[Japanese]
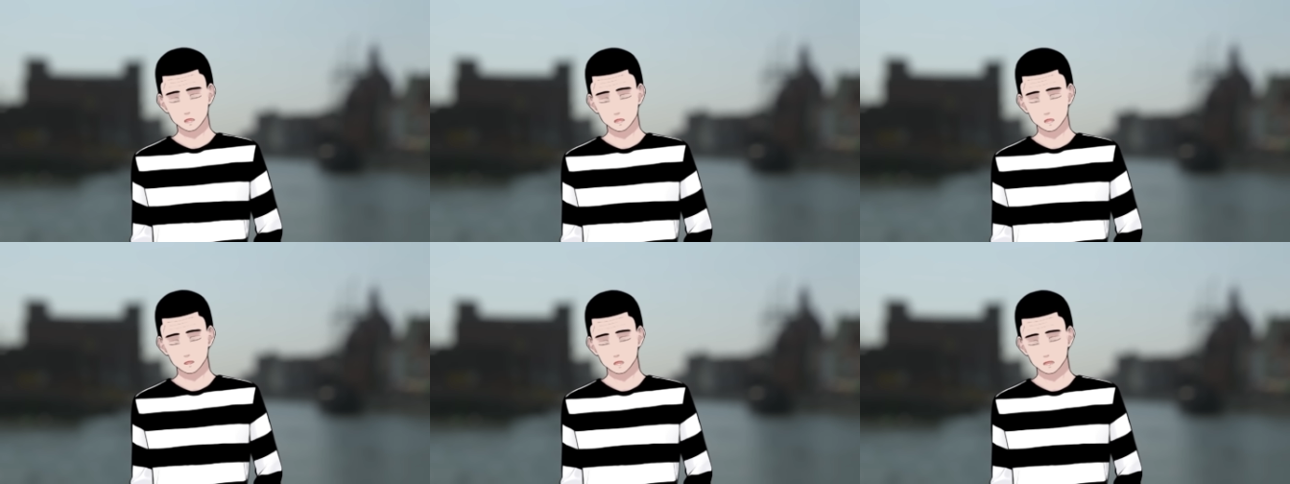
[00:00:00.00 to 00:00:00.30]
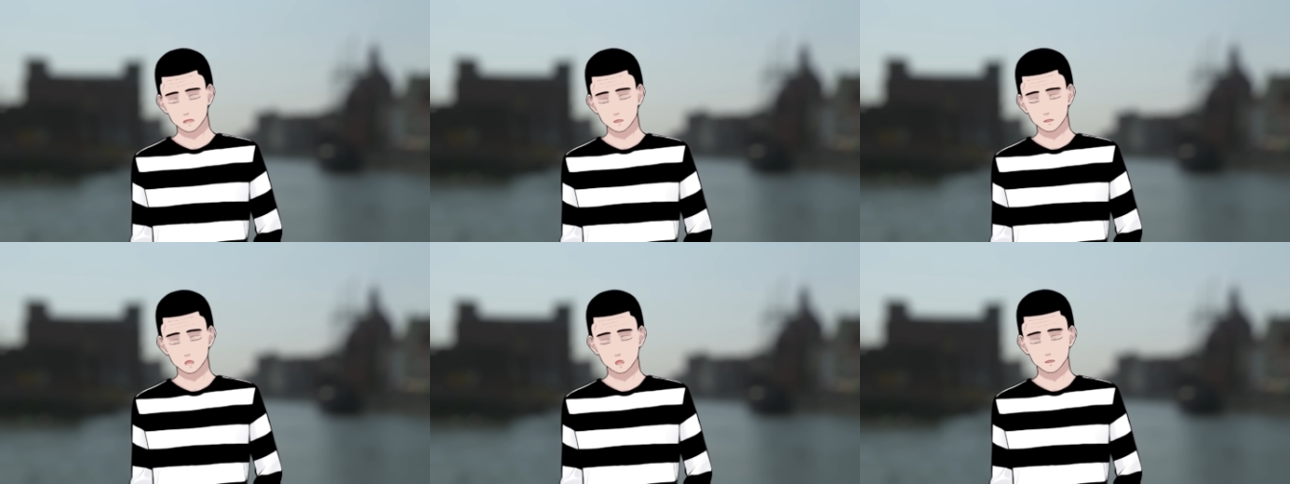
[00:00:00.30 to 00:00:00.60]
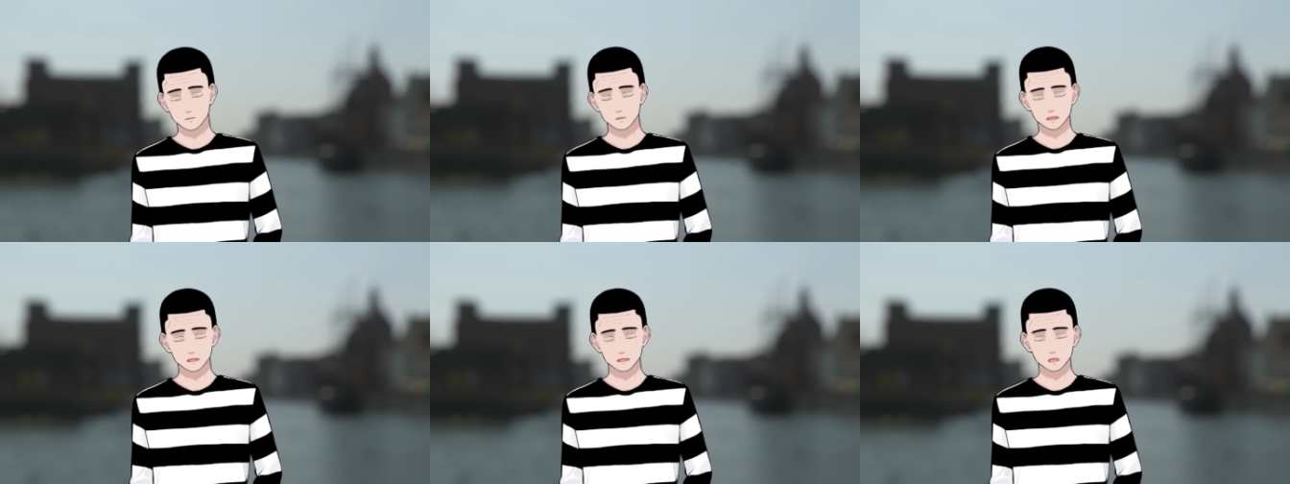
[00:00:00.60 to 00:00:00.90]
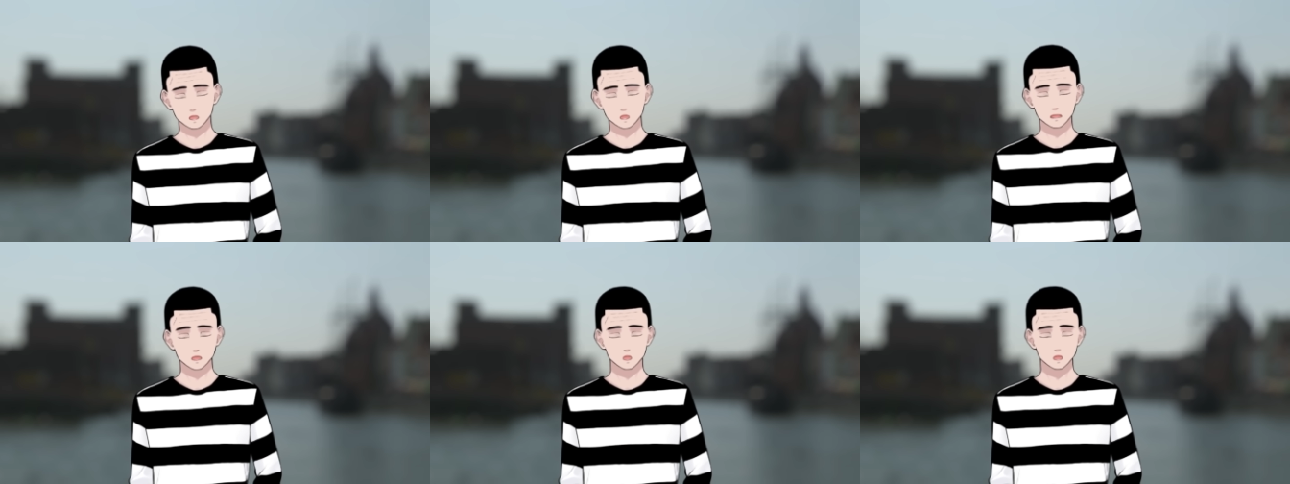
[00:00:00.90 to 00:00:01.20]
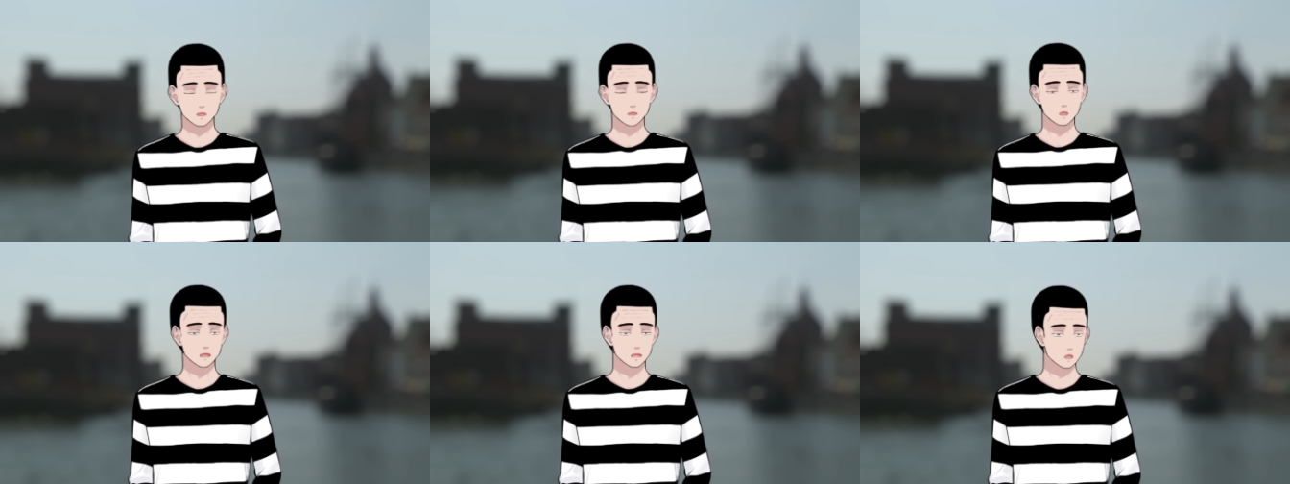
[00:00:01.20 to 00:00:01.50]
うん、
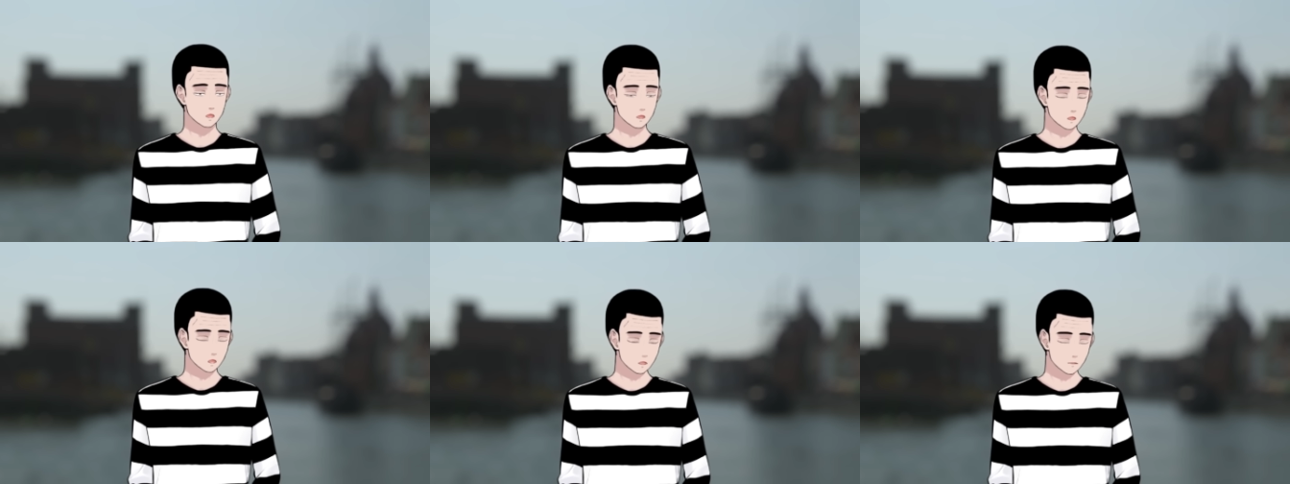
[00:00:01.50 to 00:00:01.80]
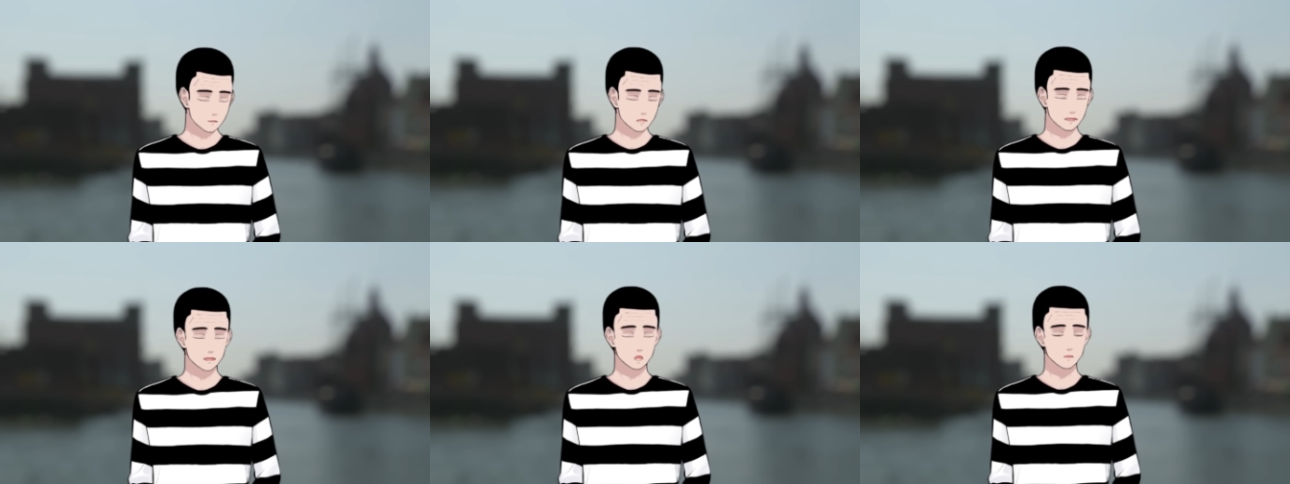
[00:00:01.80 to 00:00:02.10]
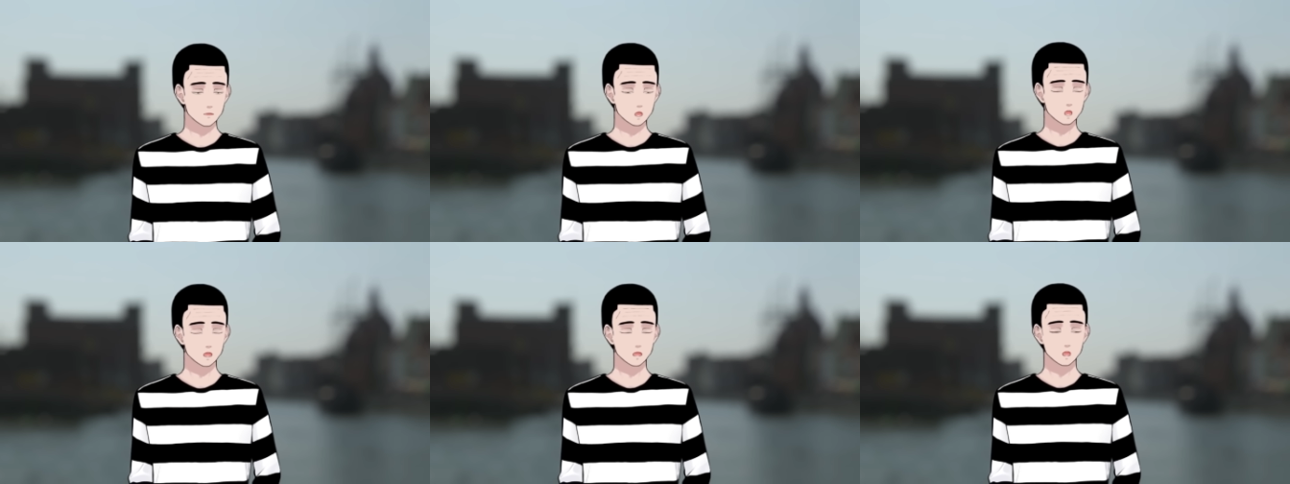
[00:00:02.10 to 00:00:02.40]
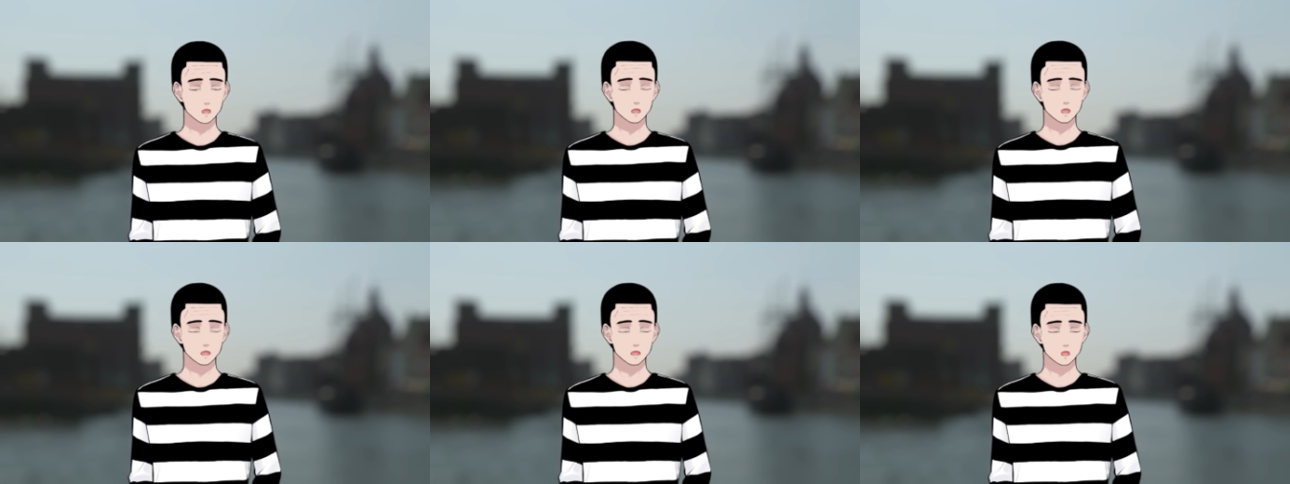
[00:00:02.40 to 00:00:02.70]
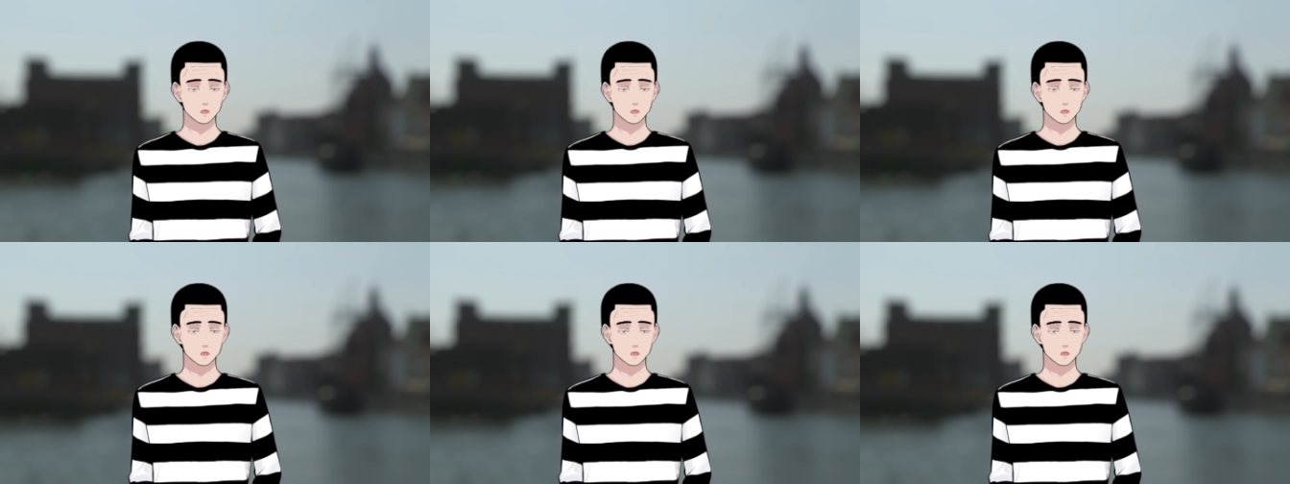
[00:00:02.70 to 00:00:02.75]
で、えー、暴行を受